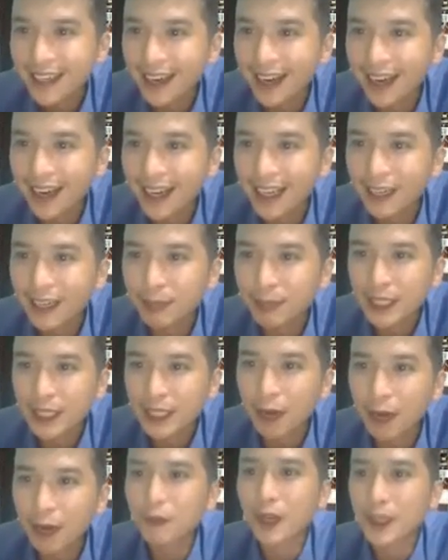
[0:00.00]
À,
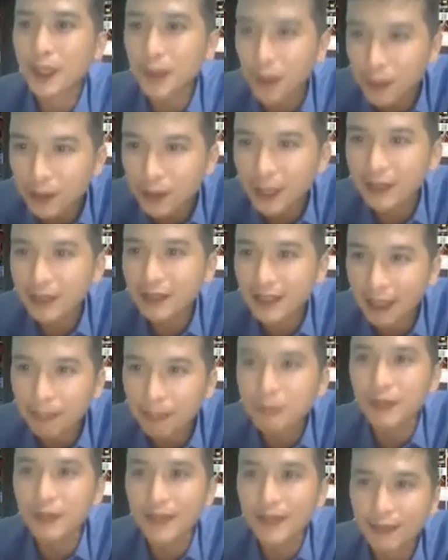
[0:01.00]
mình không phải tốn cái
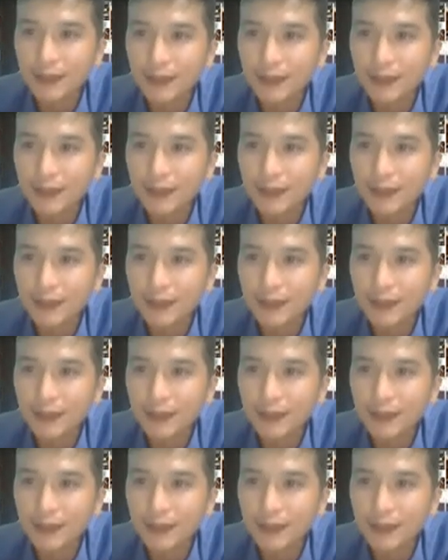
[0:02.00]
năm mươi